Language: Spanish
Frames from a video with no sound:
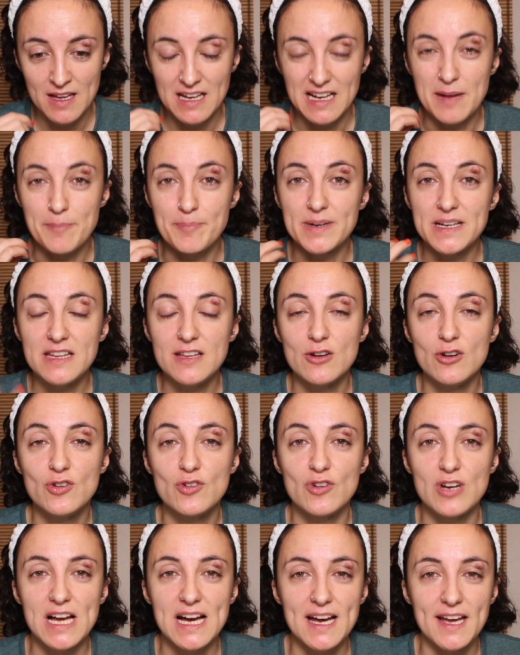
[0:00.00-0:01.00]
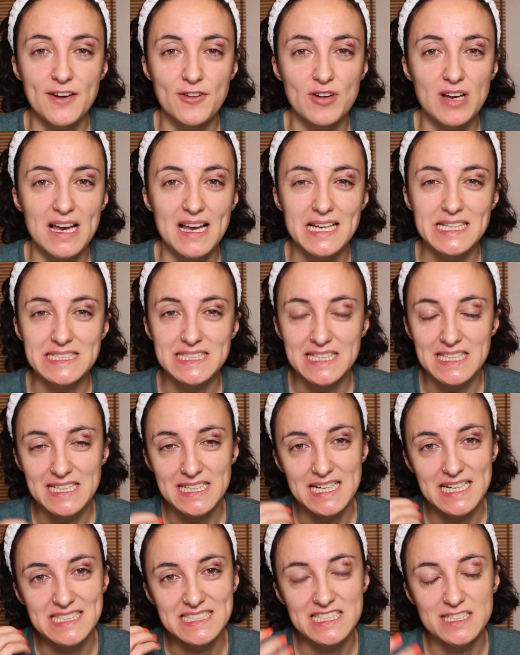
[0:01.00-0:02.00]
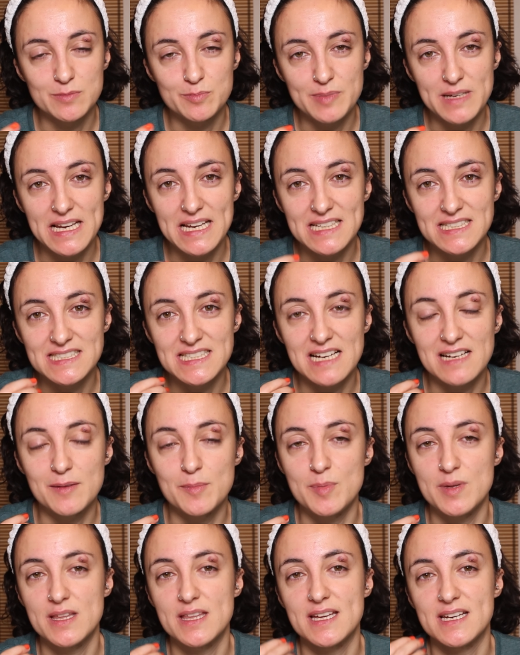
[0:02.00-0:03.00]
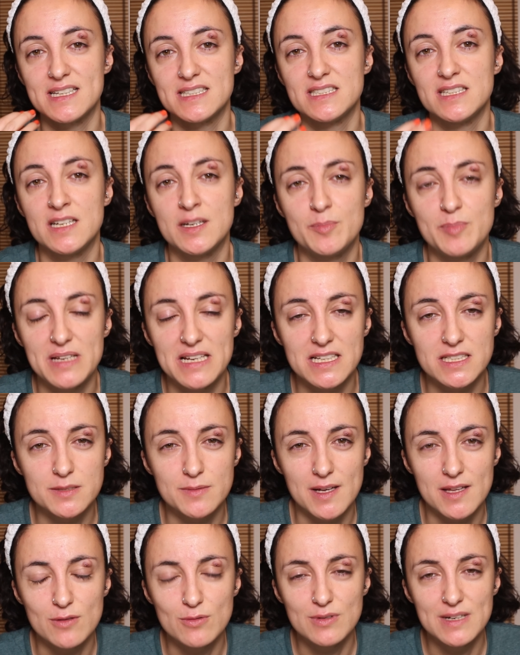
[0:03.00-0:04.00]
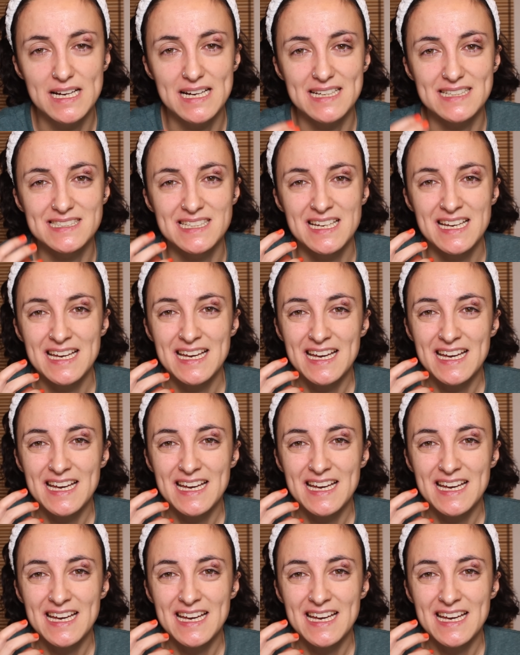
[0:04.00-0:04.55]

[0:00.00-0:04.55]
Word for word: han perdido el colágeno, la elastina, esas pieles ya que empiezan a ser pieles maduras,